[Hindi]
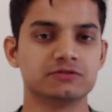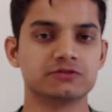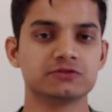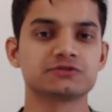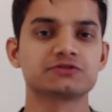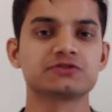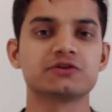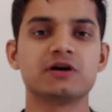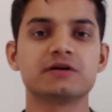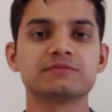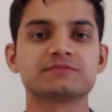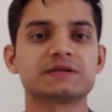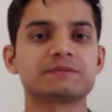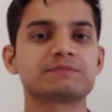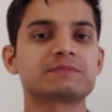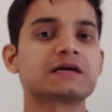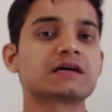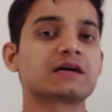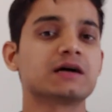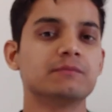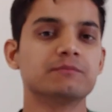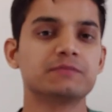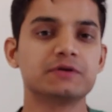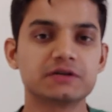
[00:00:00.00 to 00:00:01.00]
दोस्तों सबके
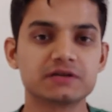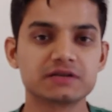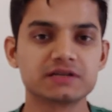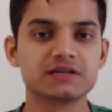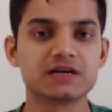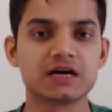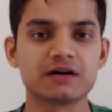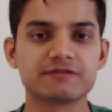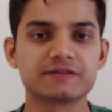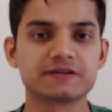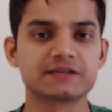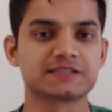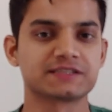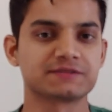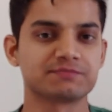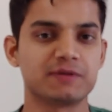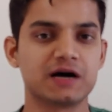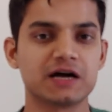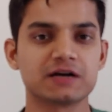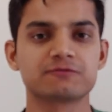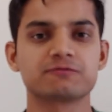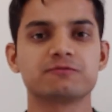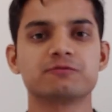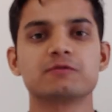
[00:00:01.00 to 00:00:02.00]
कंप्यूटर या फिर
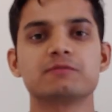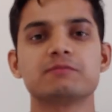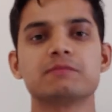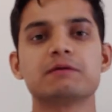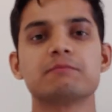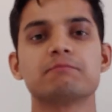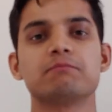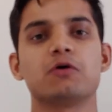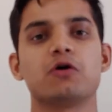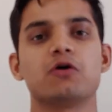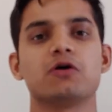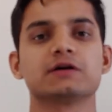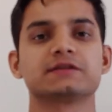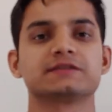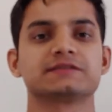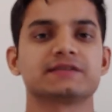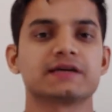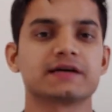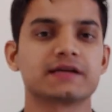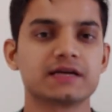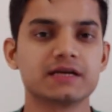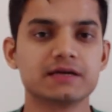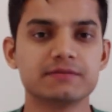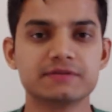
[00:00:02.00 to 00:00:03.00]
स्मार्टफोन में बहुत
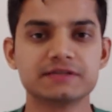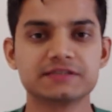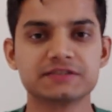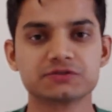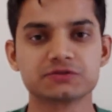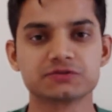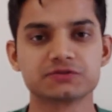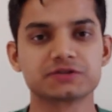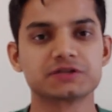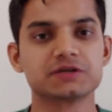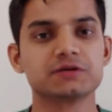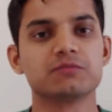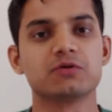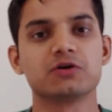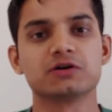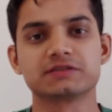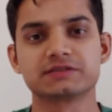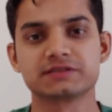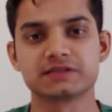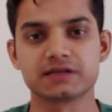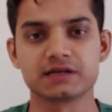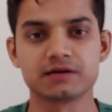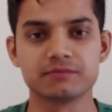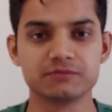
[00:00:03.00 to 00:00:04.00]
सारी इमेजेस होती हैं
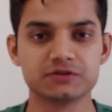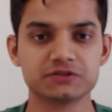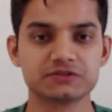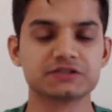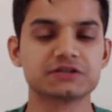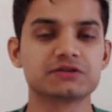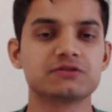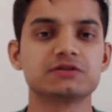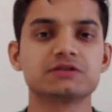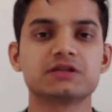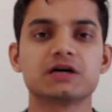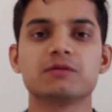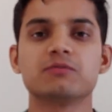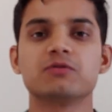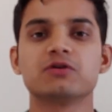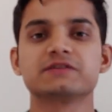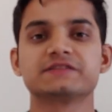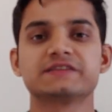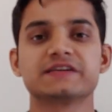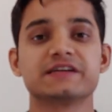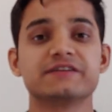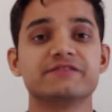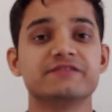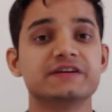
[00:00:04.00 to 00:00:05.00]
बहुत सारा म्यूजिक होता है
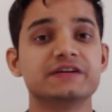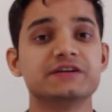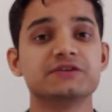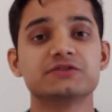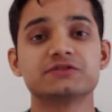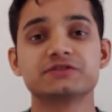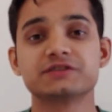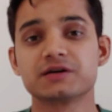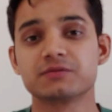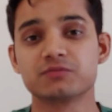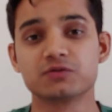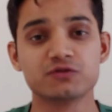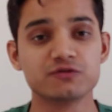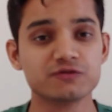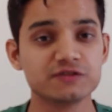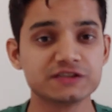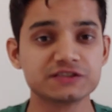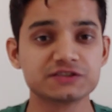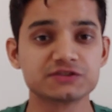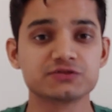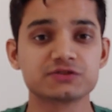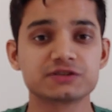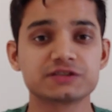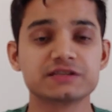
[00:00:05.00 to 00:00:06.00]
बहुत सारे वीडियोज या
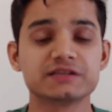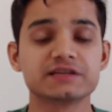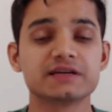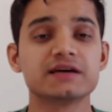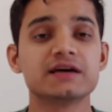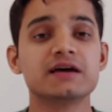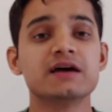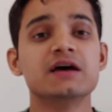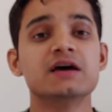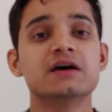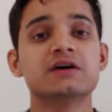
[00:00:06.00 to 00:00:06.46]
मूवीज होती हैं